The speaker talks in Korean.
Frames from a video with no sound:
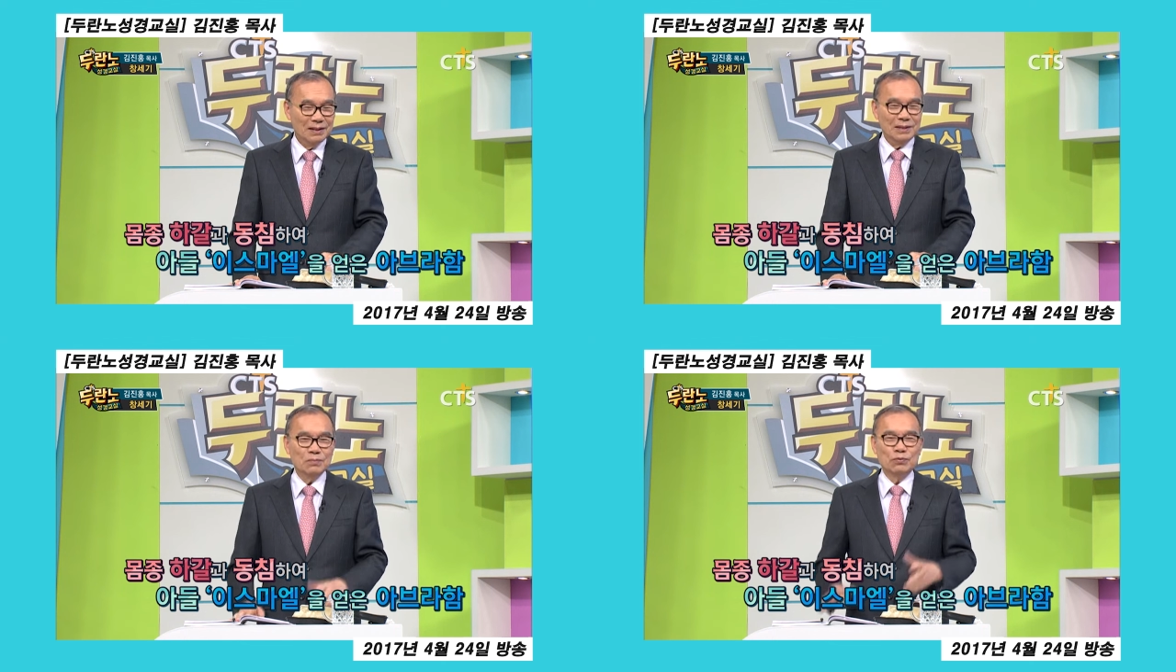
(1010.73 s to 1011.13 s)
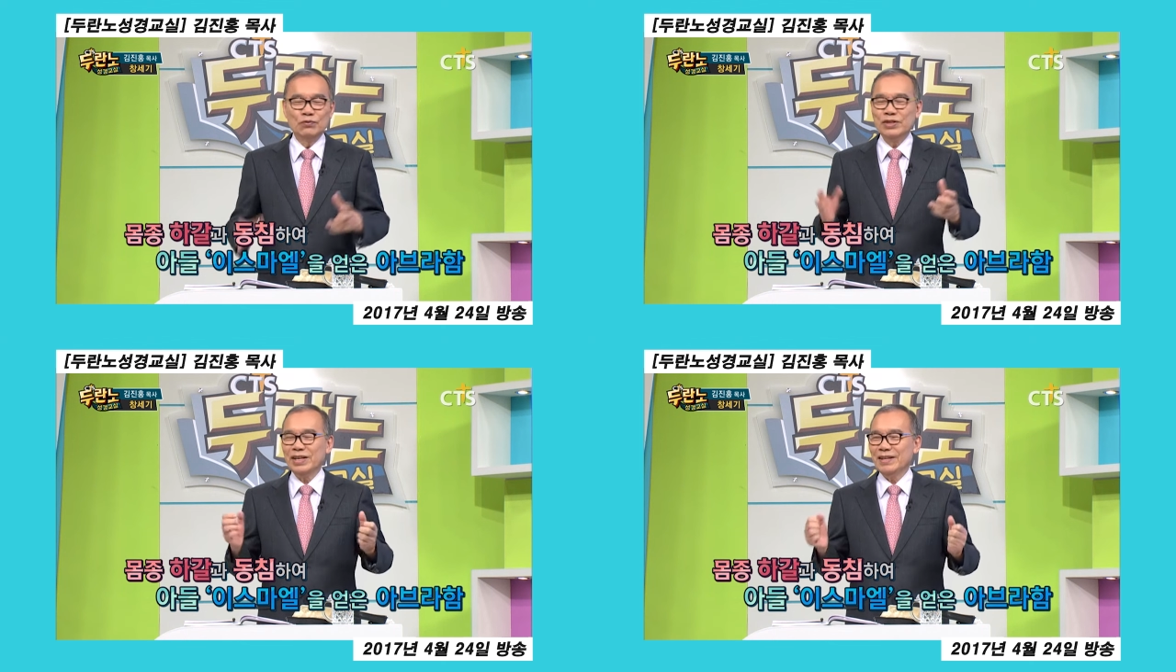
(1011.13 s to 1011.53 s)
이
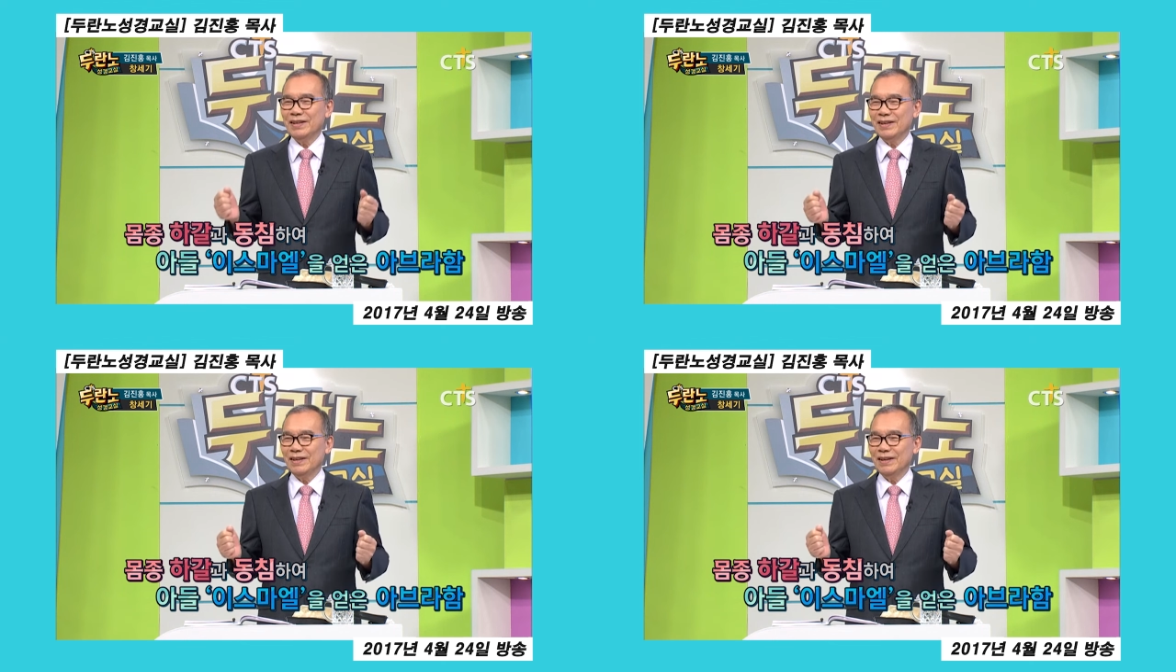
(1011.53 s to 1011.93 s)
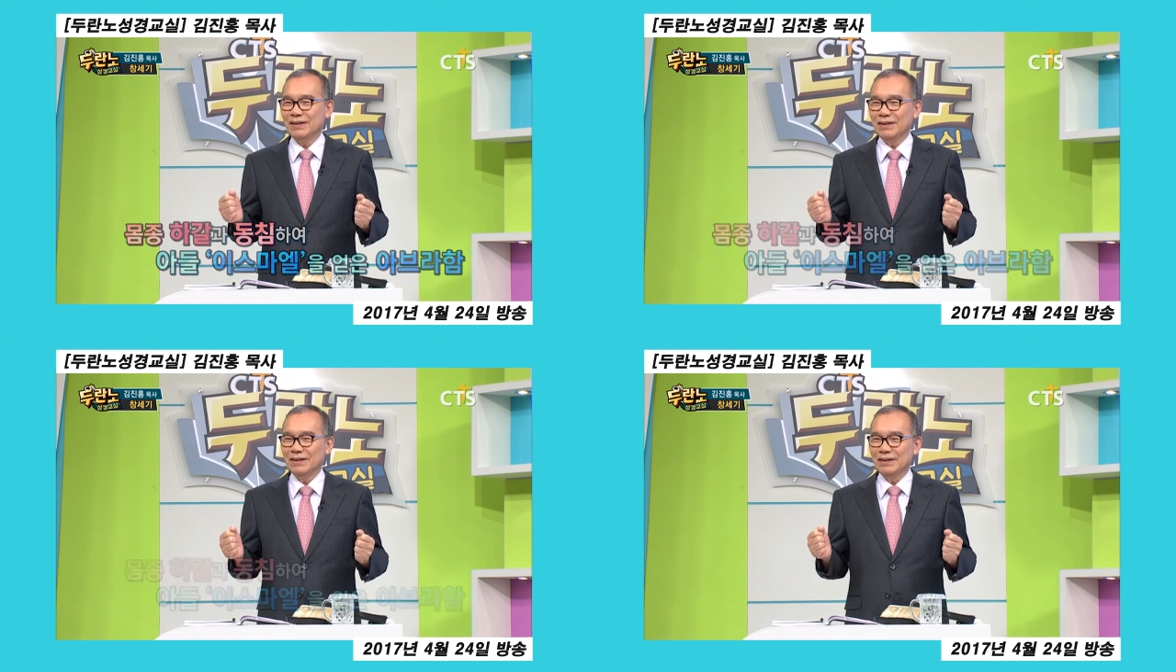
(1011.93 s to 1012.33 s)
문제가
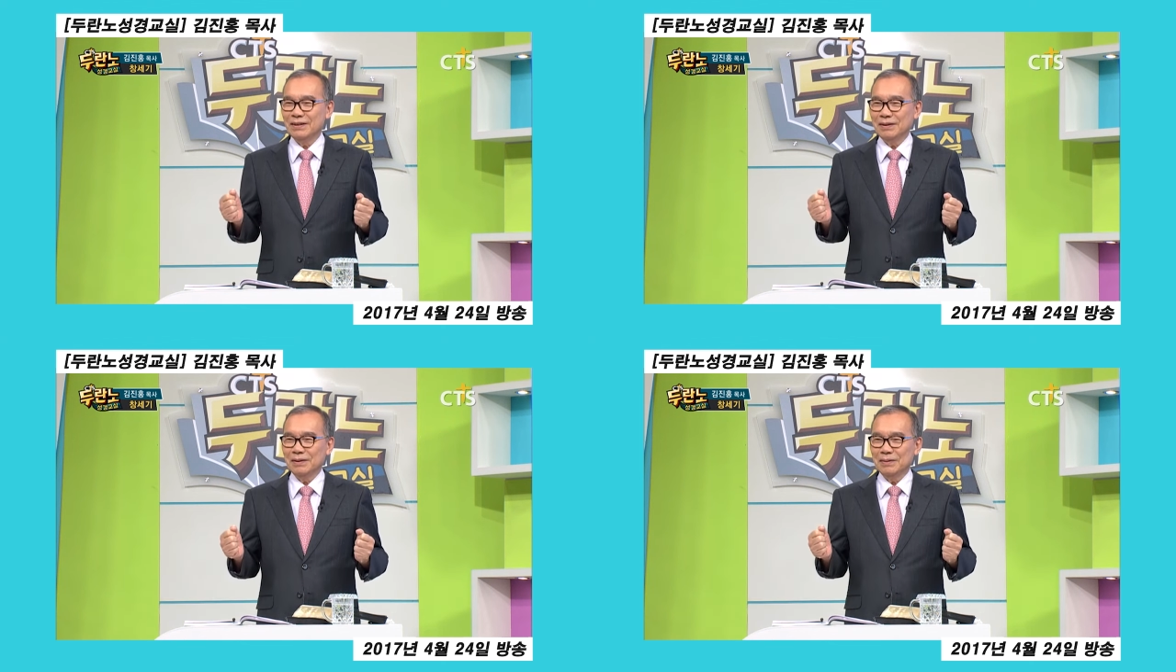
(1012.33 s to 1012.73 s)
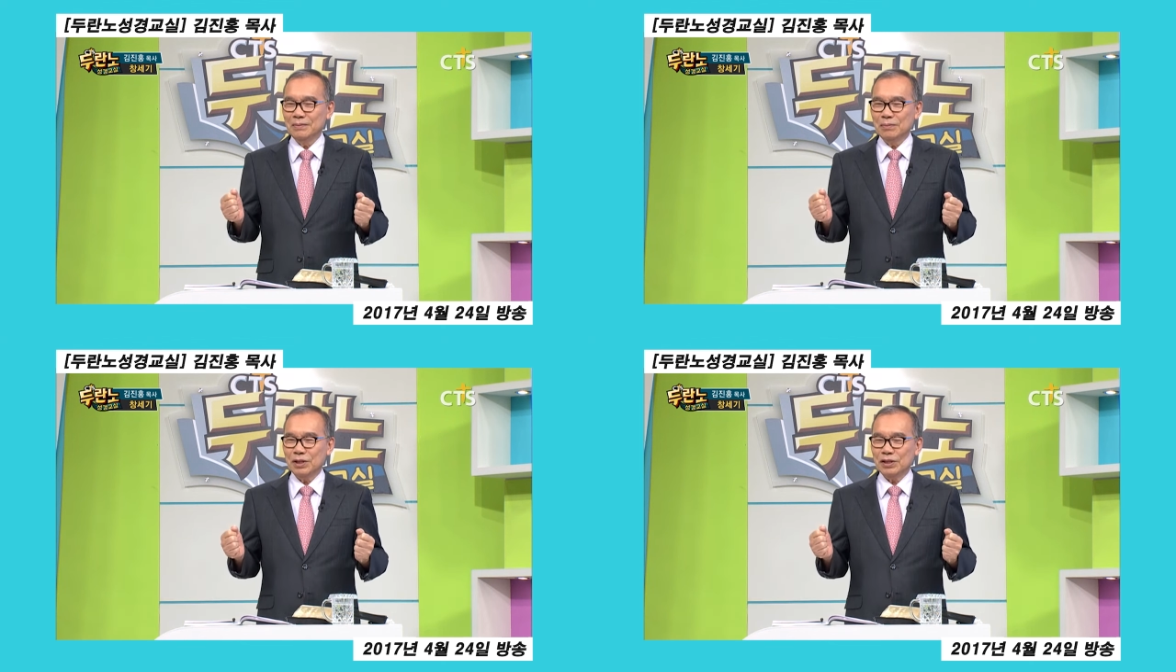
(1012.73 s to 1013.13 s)
된거요
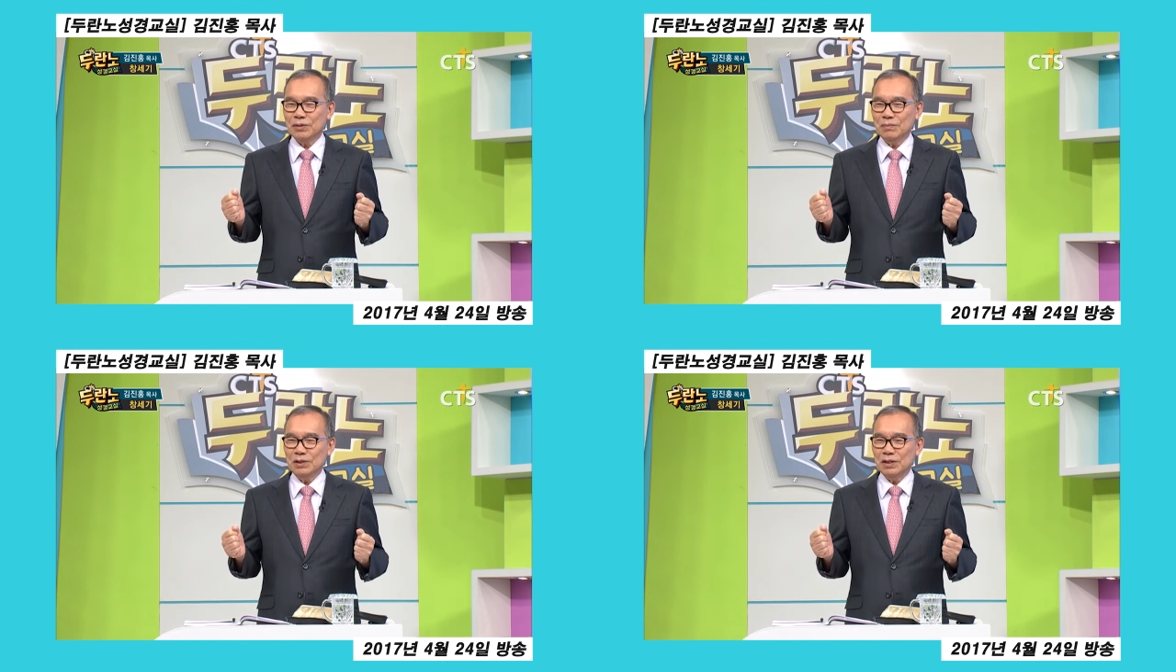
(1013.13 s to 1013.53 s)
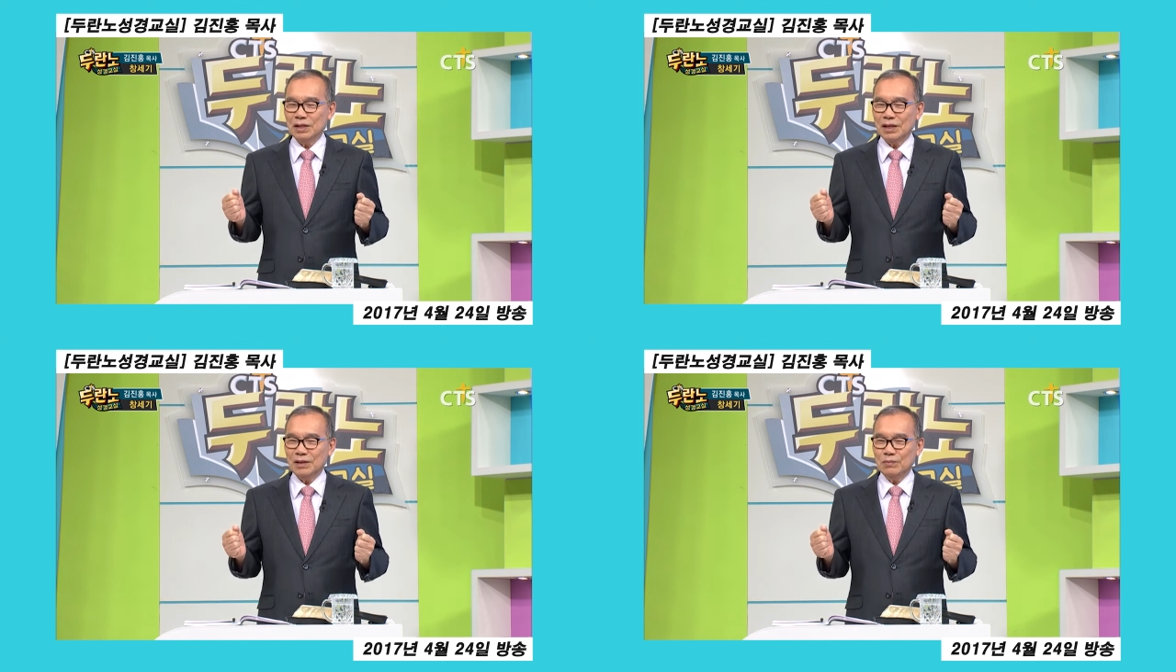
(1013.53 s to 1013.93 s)
몇십
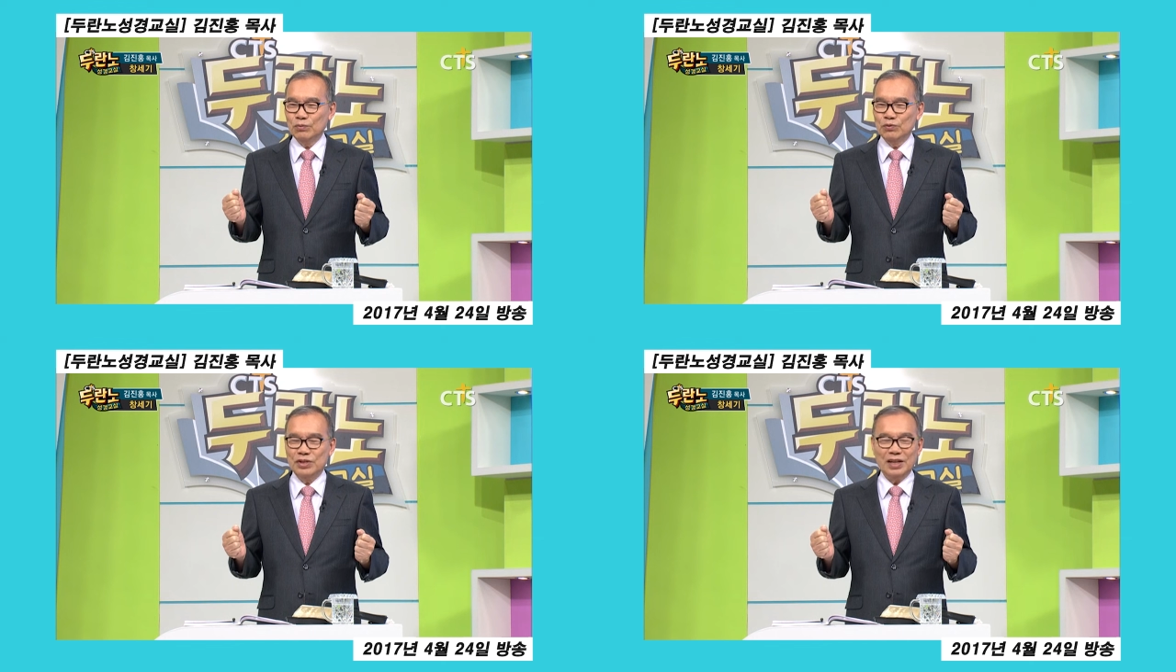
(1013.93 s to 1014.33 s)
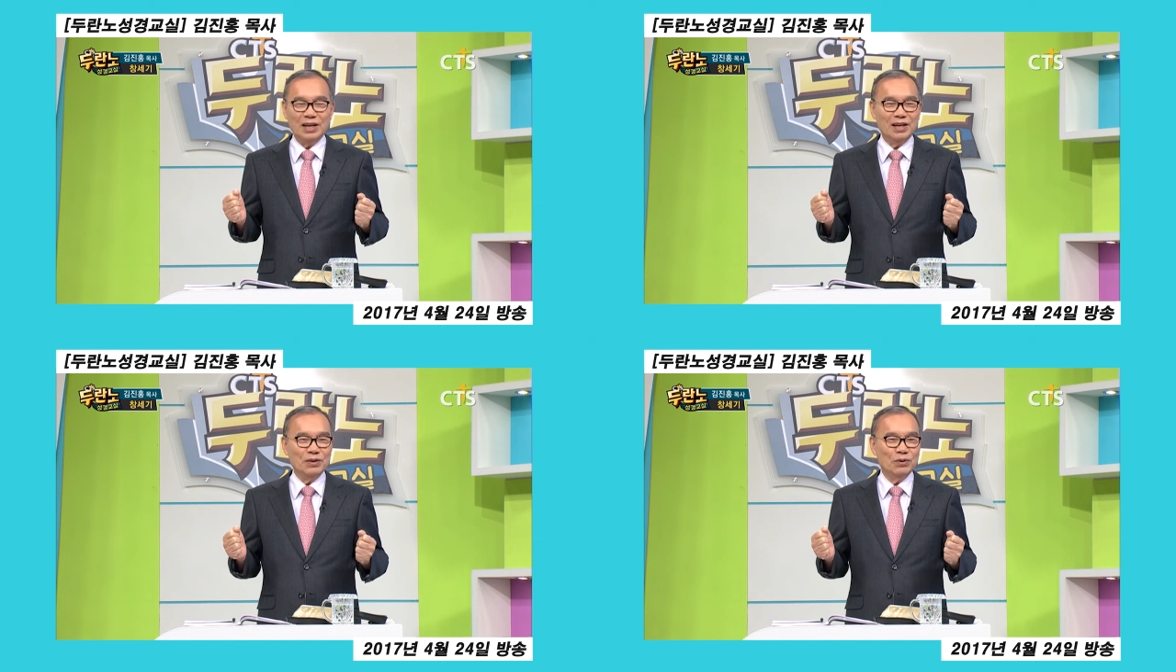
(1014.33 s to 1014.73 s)
년간
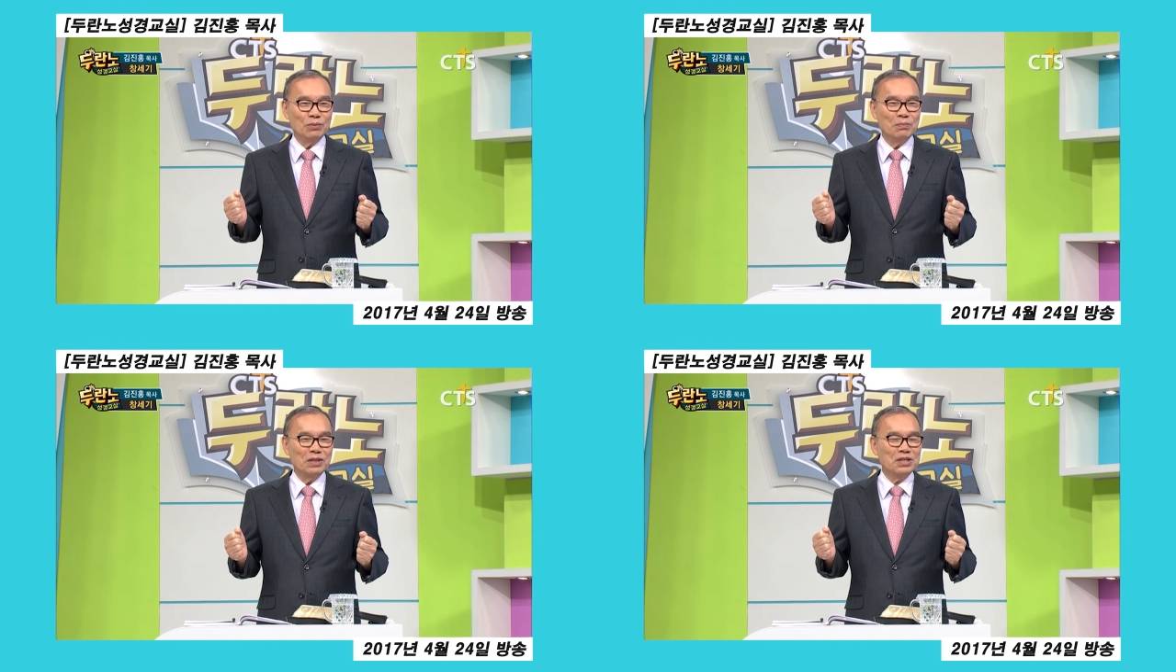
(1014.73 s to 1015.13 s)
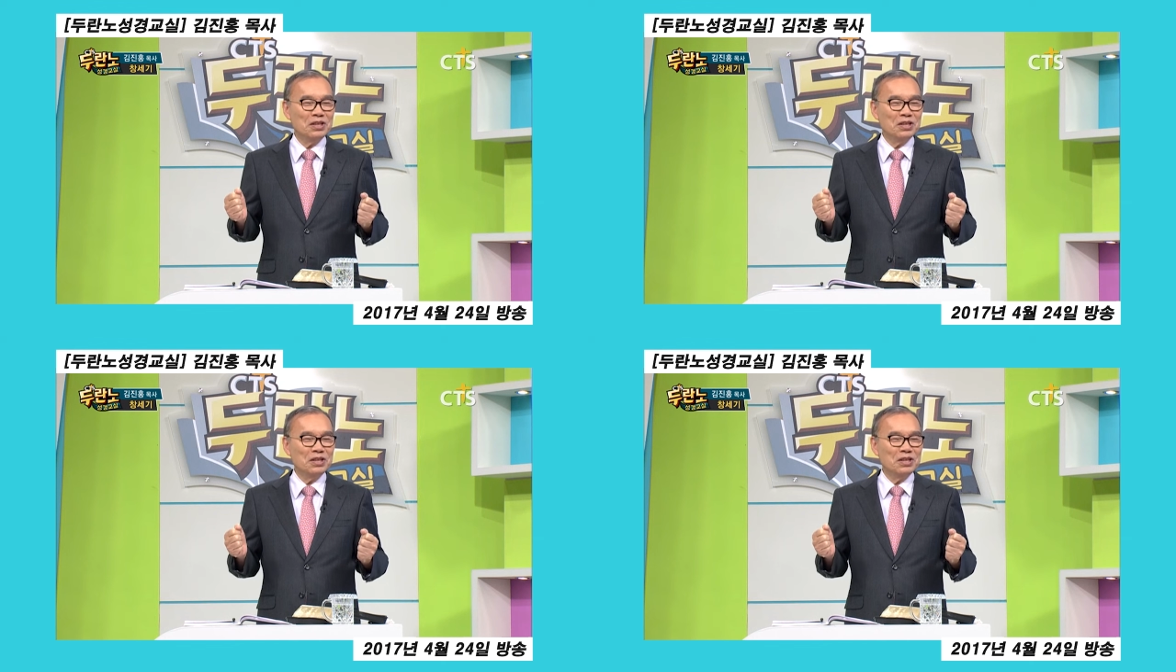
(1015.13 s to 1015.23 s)
문제가 아니고 몇